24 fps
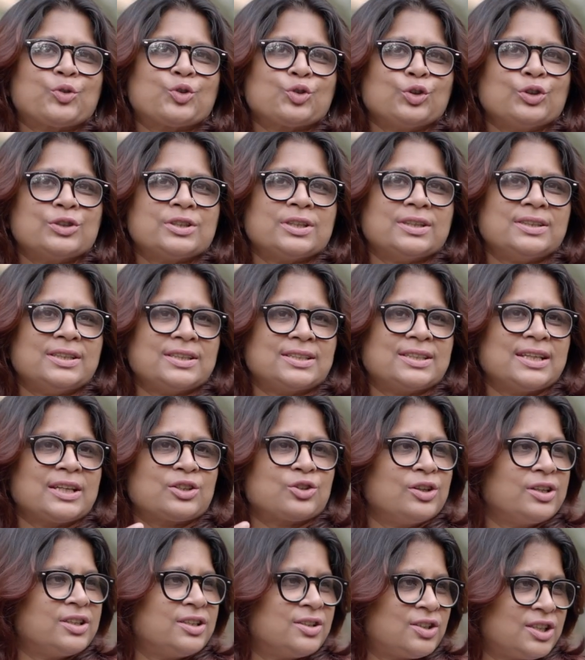চলছে যে সে
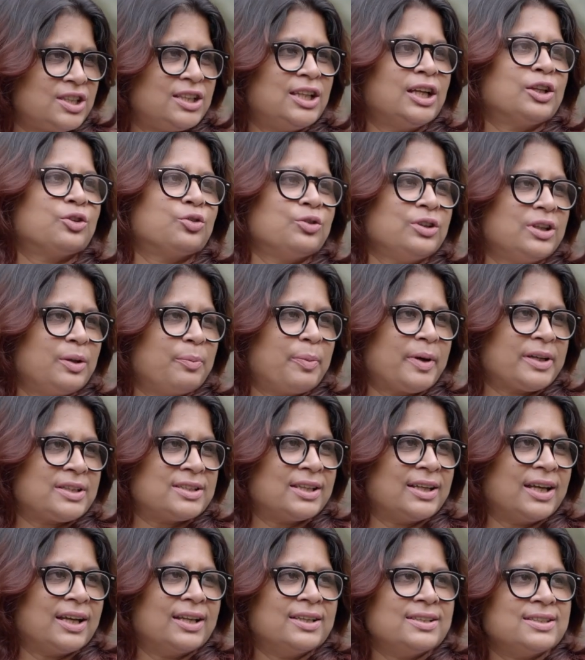আসলে সিদ্ধান্ত নিতে
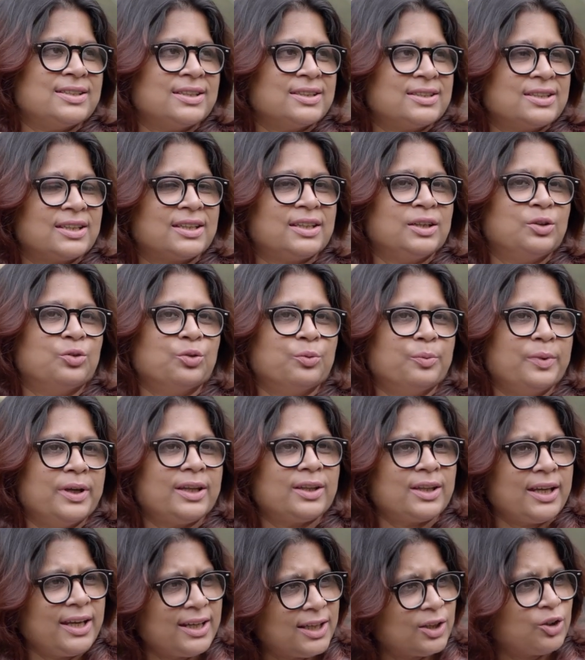পারছে না যে সে কি করবে
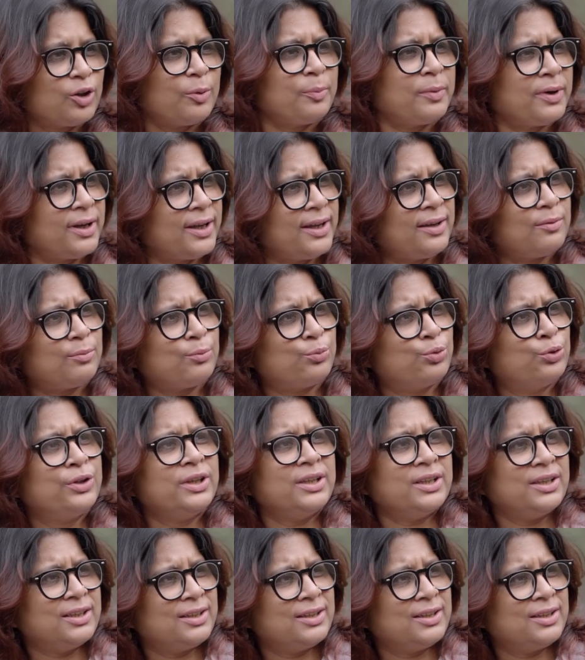এটা এটা তো আমরা ভুগি